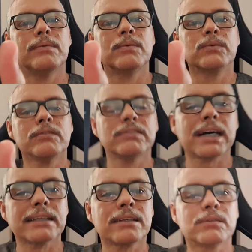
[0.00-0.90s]
um novo
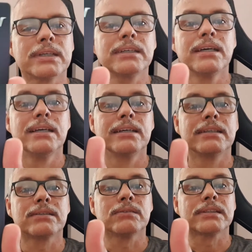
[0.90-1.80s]
cartão, né?
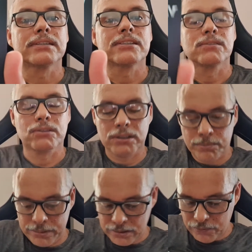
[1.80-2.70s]
Então eu testei o
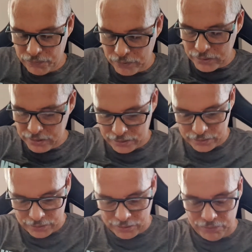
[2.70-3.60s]
XP, foi,
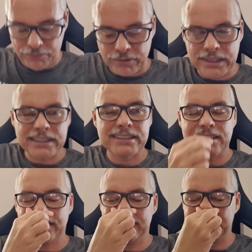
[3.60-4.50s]
foi
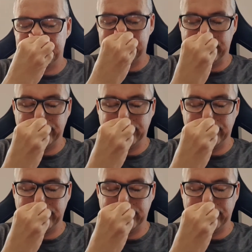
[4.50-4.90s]
excelente